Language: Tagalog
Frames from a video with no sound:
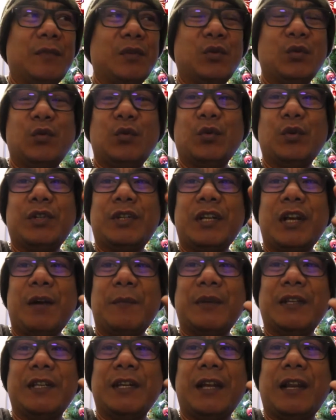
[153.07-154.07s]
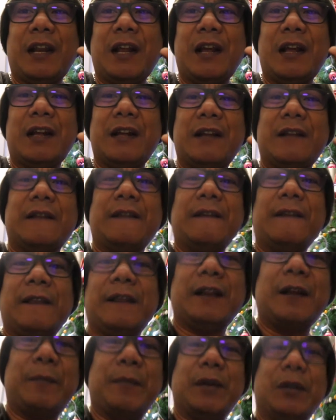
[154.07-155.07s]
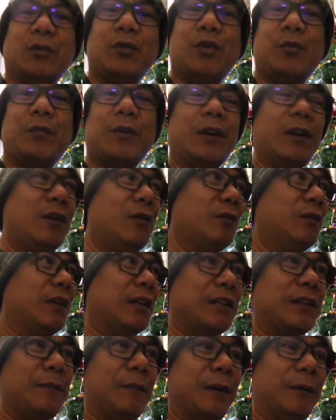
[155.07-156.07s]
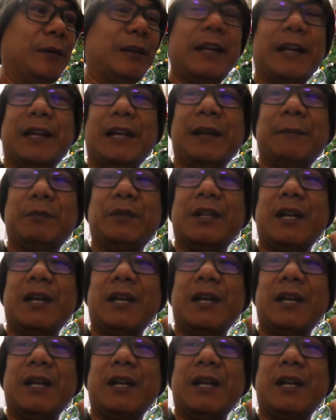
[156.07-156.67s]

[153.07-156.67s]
masunog siya, masira kapag nag-overload kasi magkiklip